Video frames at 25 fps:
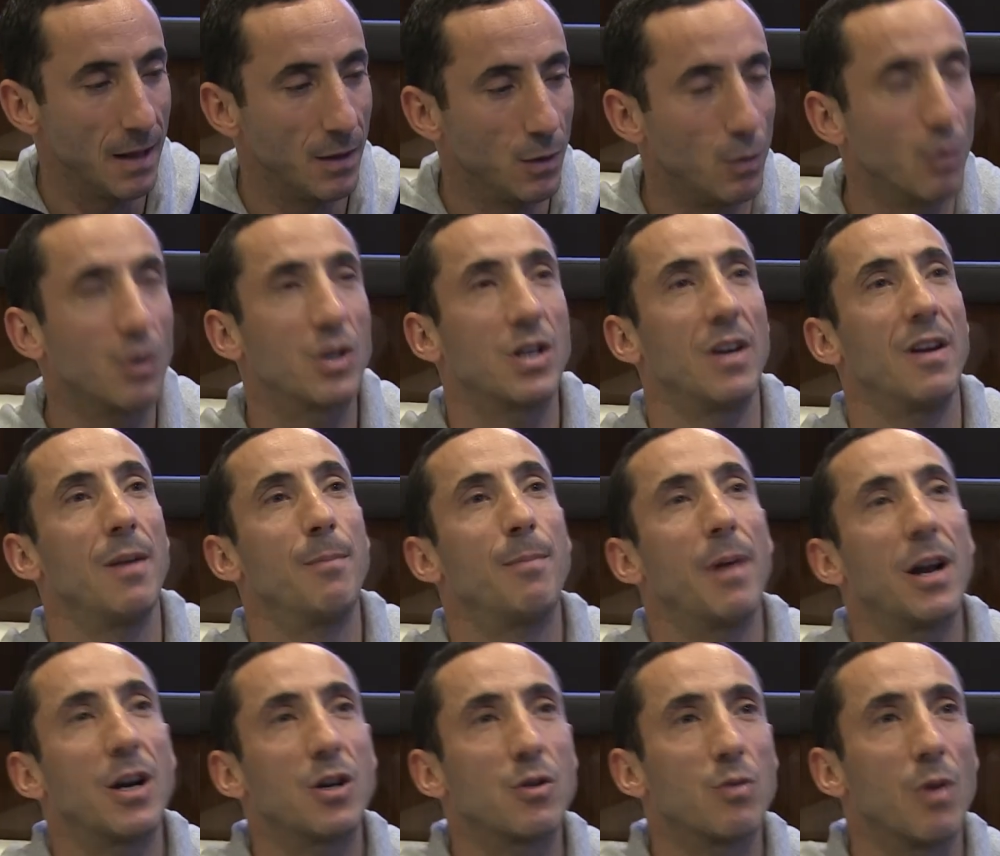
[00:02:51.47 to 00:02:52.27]
Donc j'avais
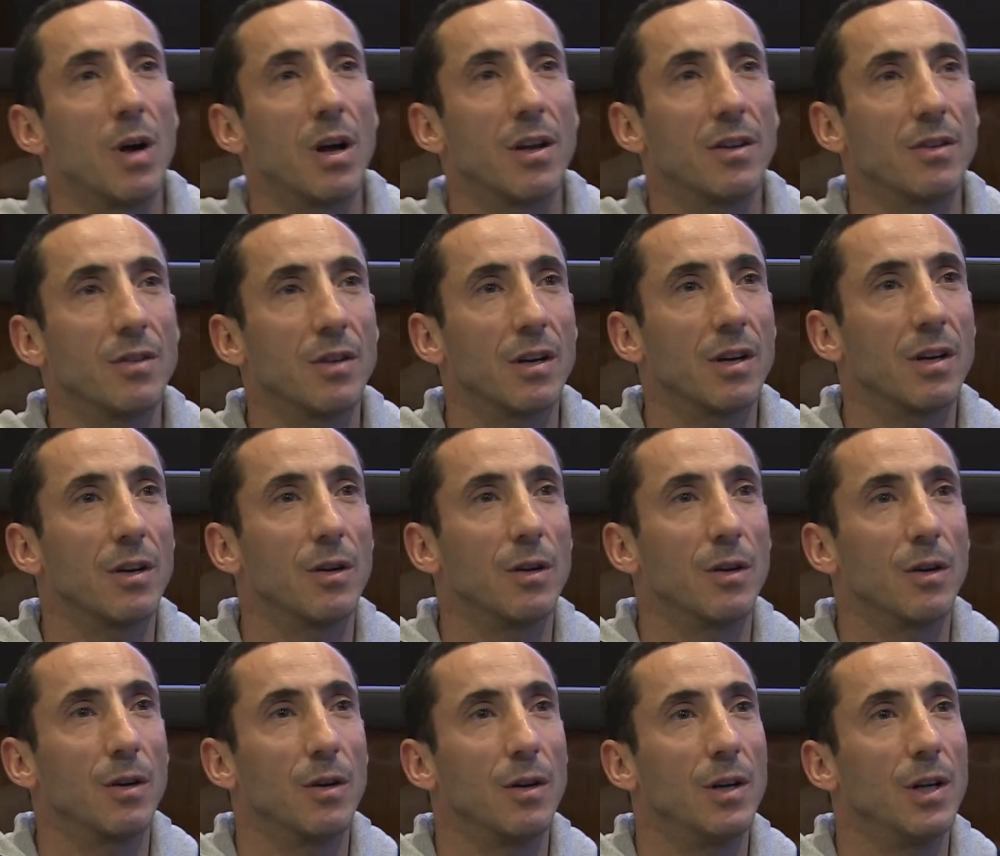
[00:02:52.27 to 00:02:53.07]
pas le choix.
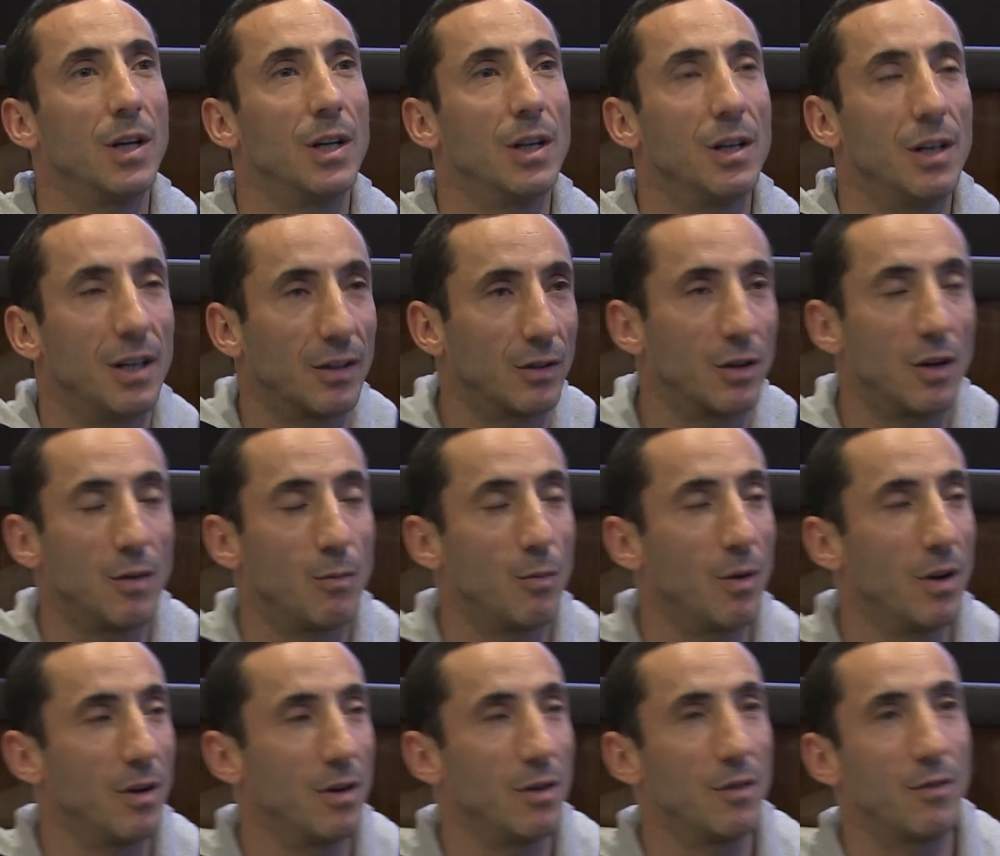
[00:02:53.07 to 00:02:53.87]
Euh, la seule
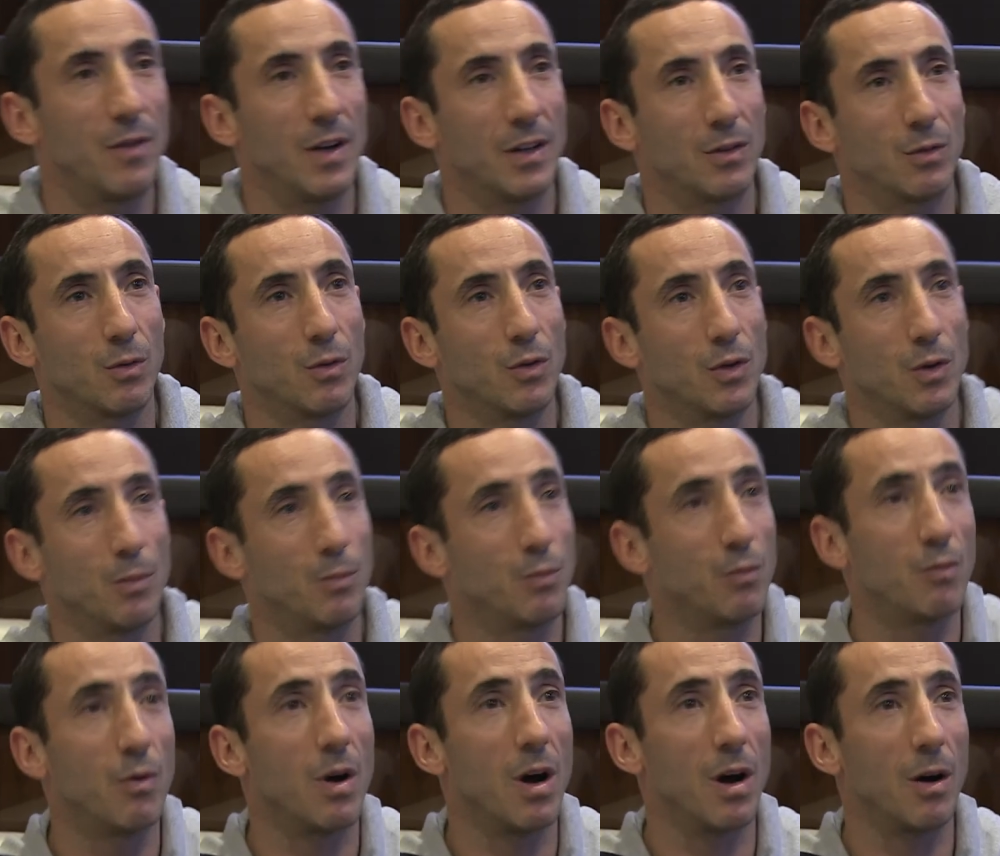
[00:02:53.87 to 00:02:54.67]
moi, façon de
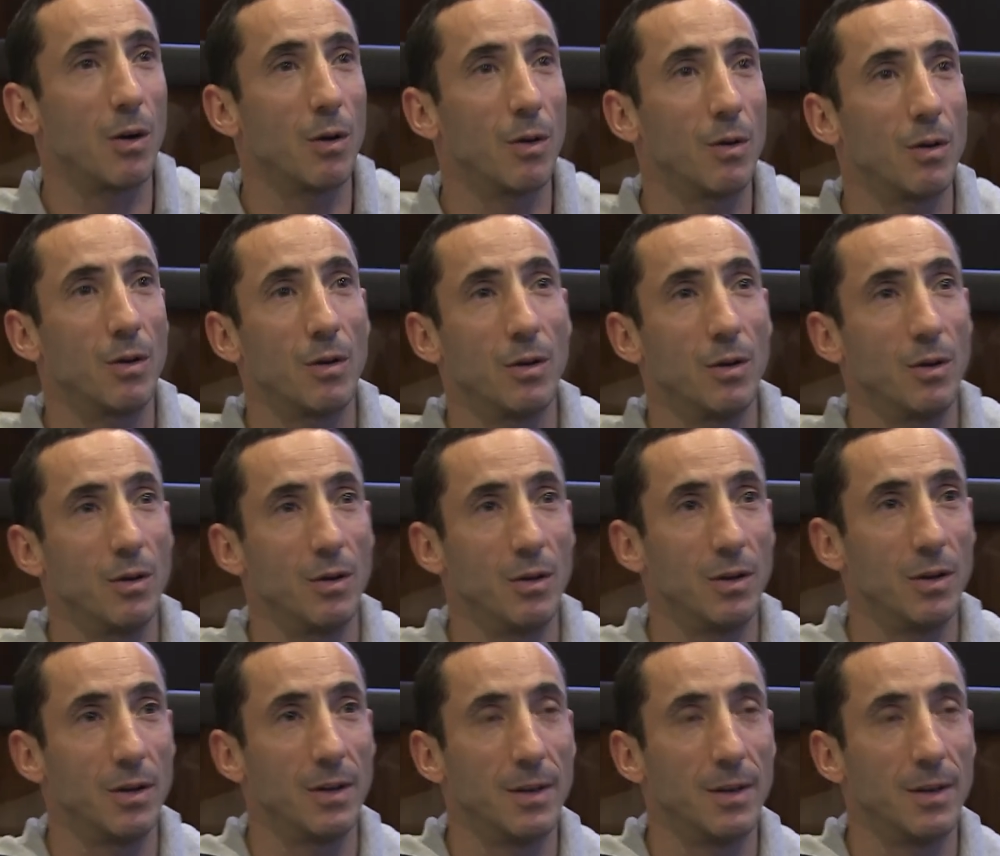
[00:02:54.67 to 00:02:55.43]
pouvoir euh,